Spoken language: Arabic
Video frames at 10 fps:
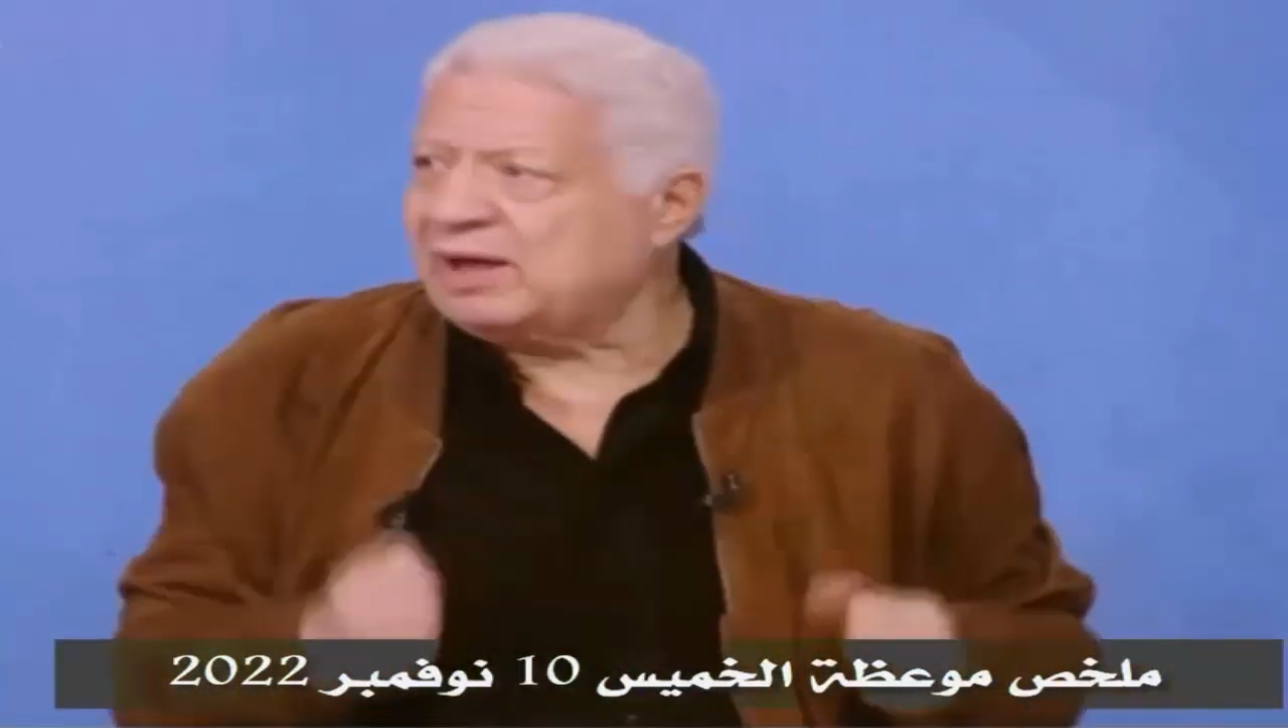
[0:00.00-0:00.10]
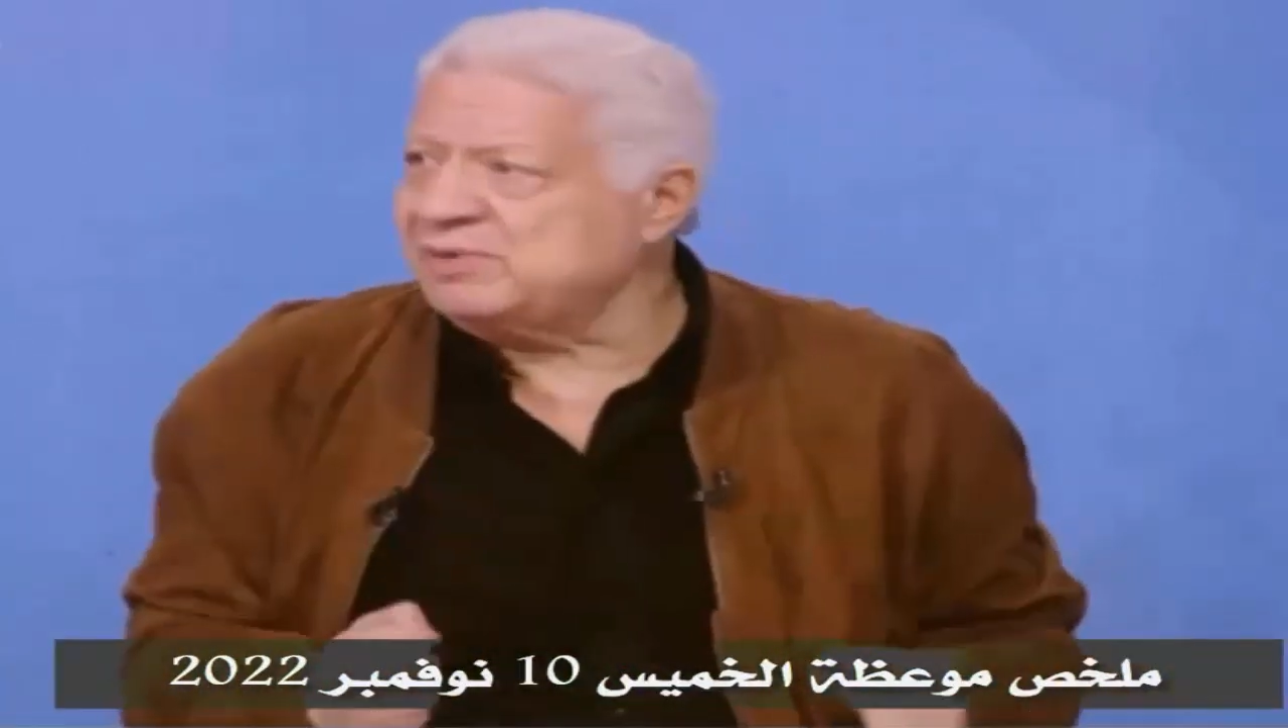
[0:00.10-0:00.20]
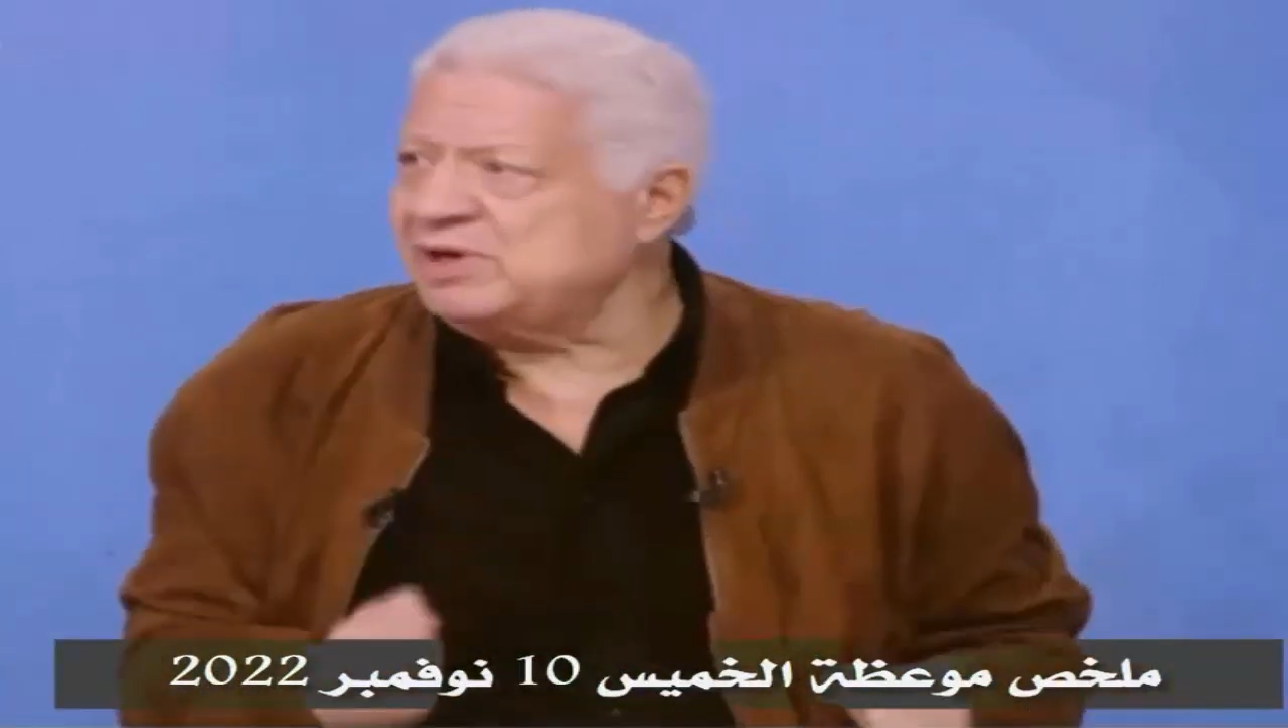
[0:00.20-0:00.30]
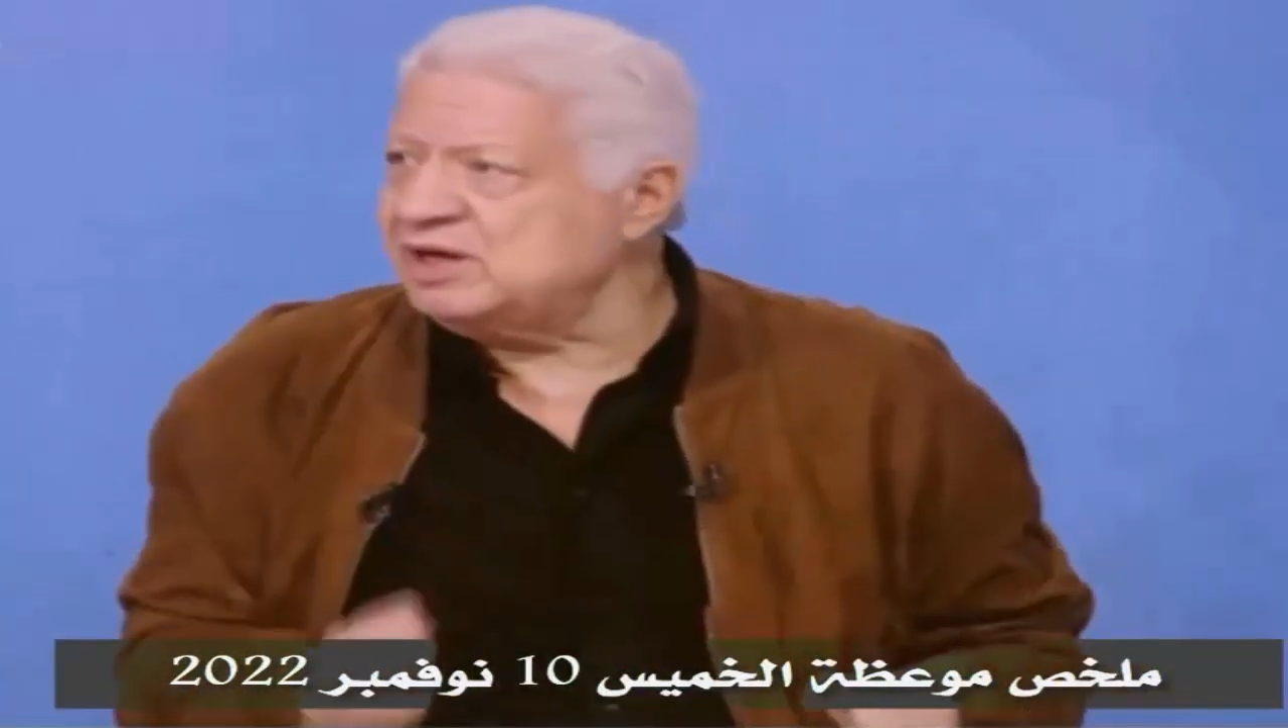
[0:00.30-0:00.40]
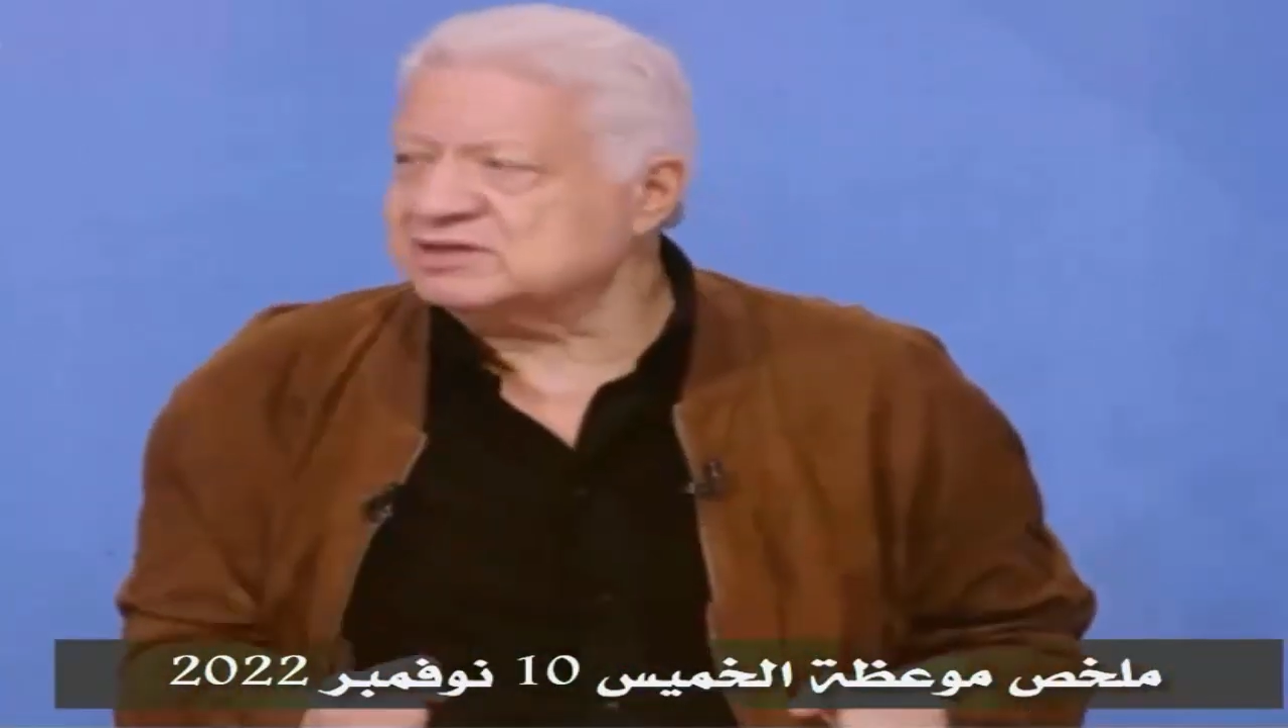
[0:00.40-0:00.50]

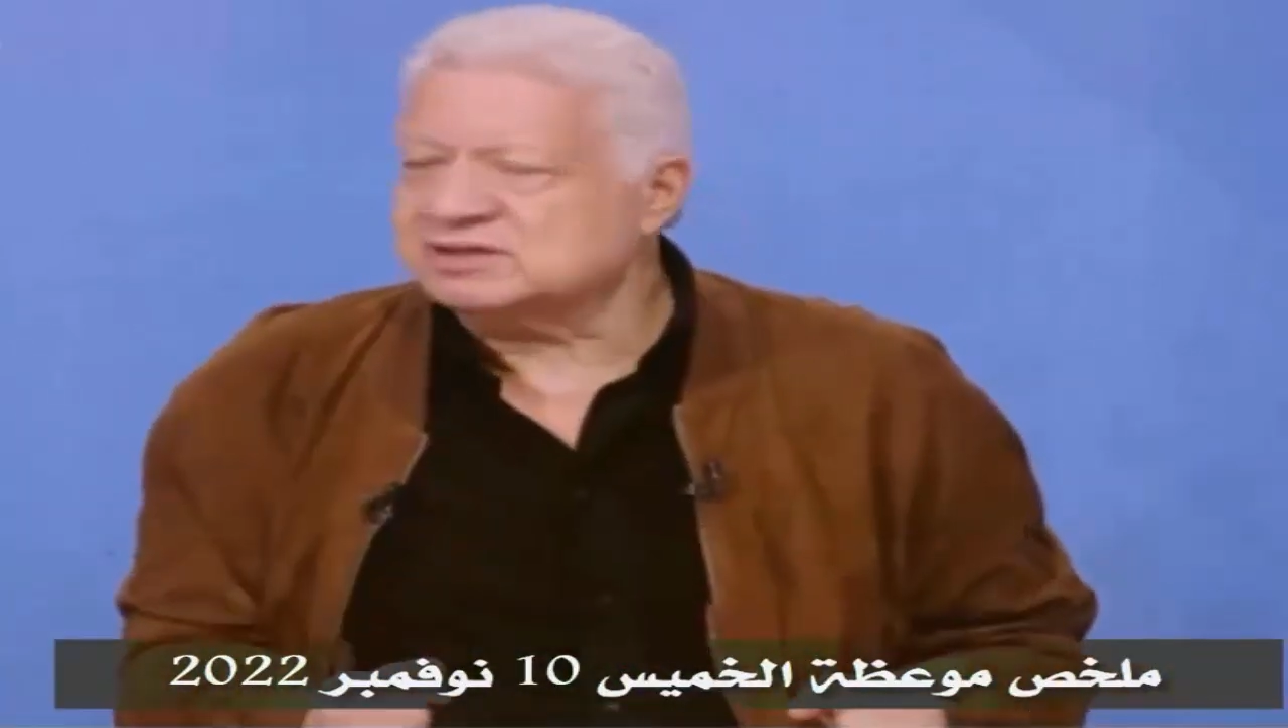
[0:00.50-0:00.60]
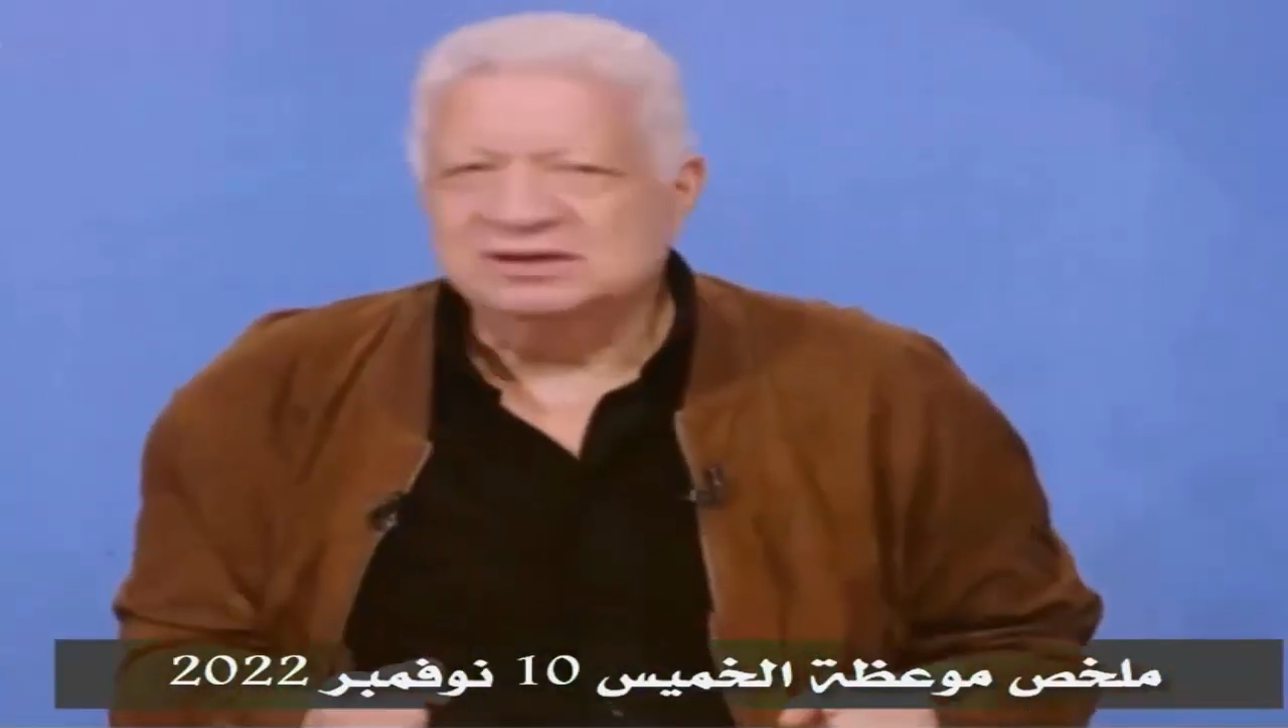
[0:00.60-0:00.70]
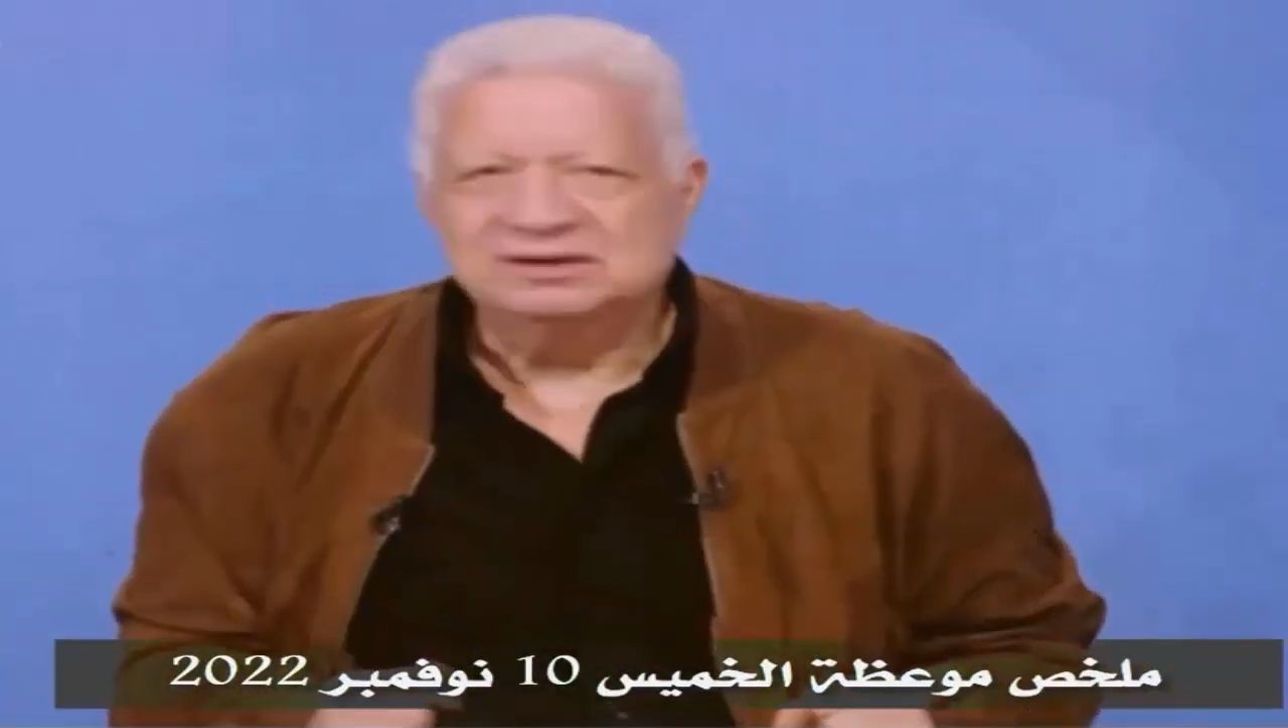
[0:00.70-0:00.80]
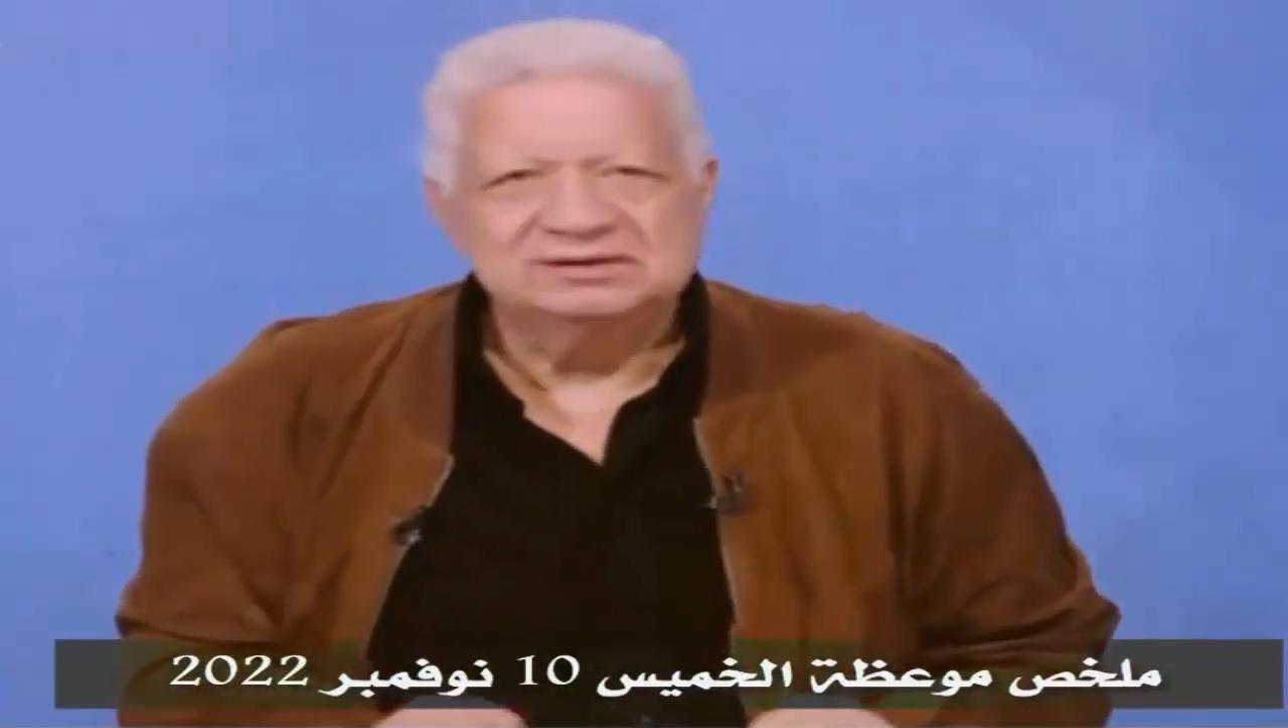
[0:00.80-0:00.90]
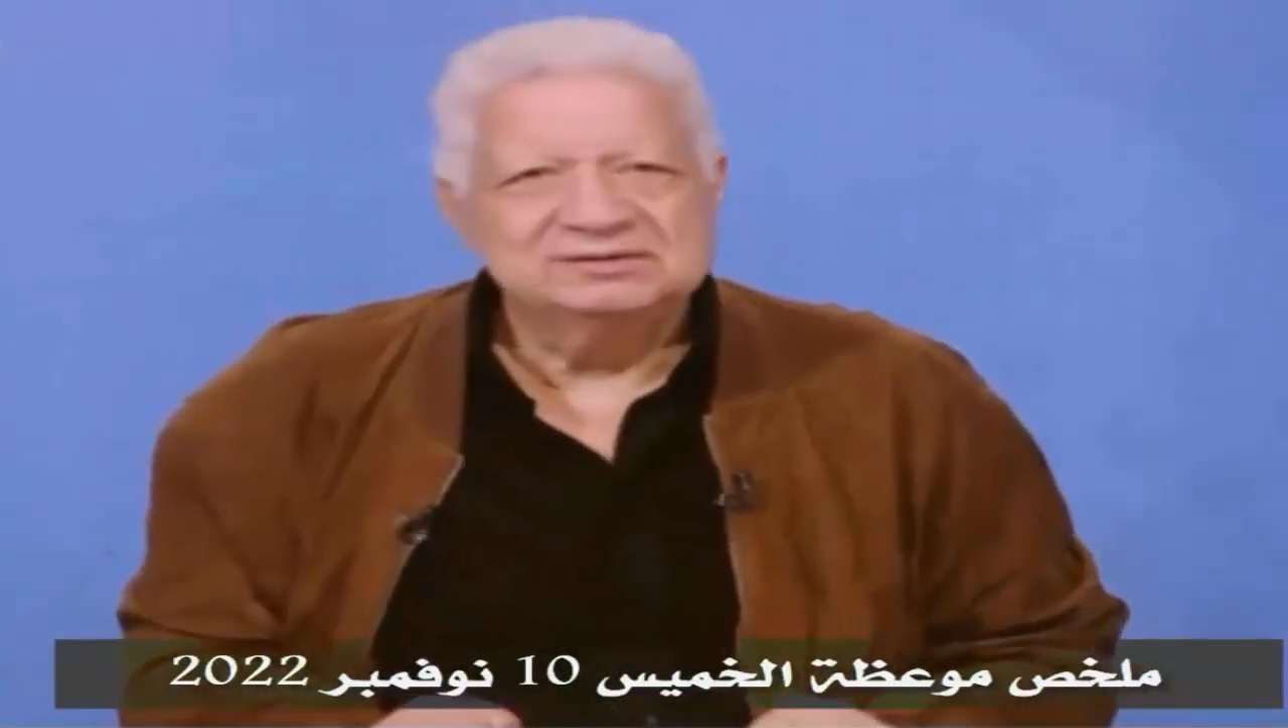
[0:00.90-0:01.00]
الخميس